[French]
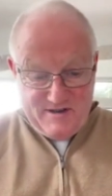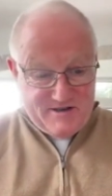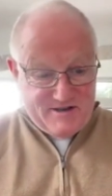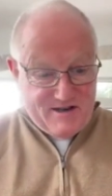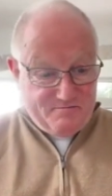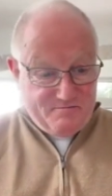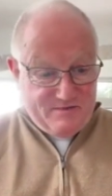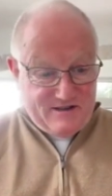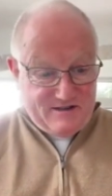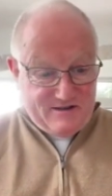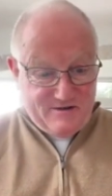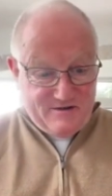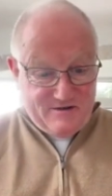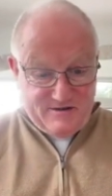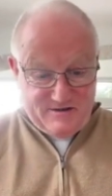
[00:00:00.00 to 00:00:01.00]

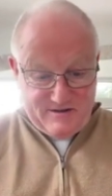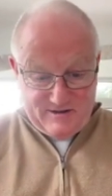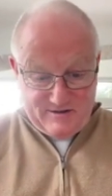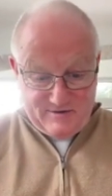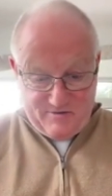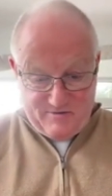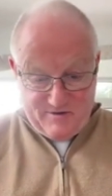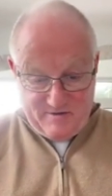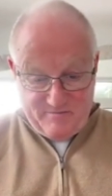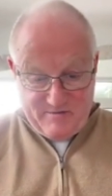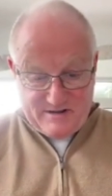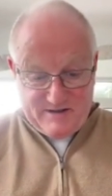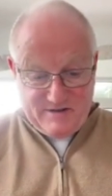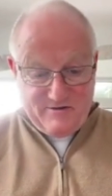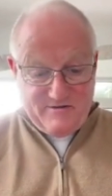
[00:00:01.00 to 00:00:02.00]
chapitre 33, euh,
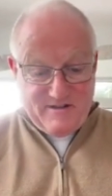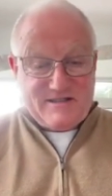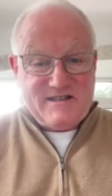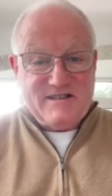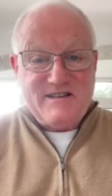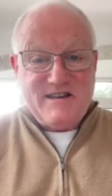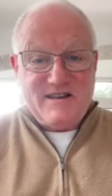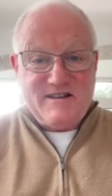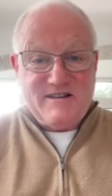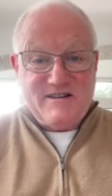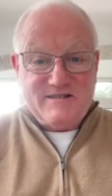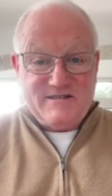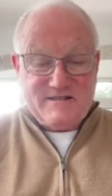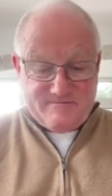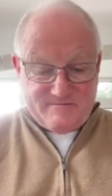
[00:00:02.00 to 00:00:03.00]
partie du verset
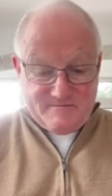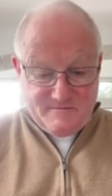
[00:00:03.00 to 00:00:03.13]
50